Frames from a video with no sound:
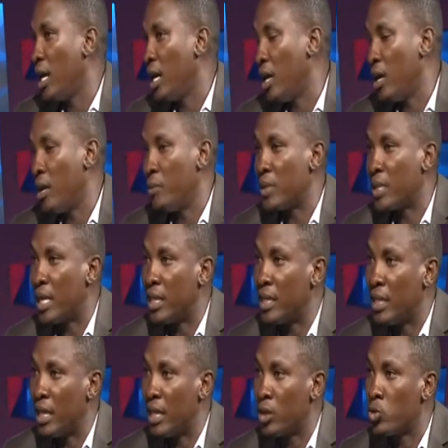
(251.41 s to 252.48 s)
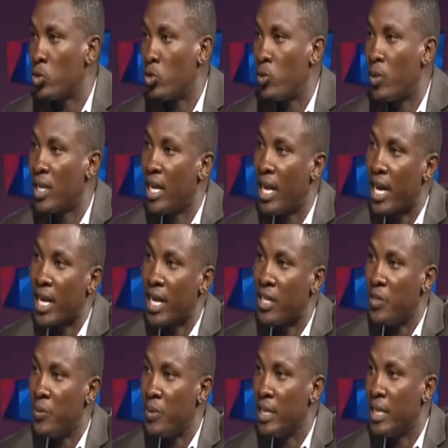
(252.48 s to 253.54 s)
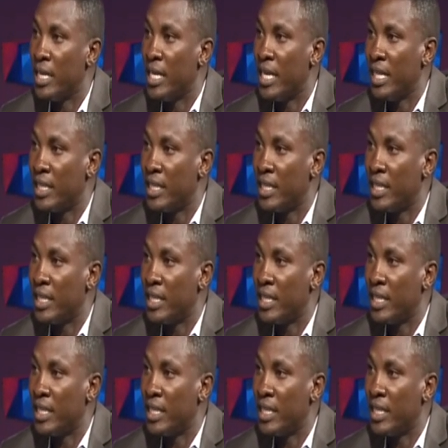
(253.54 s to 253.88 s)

على مساله الصعوبات الاكاديميه نعم.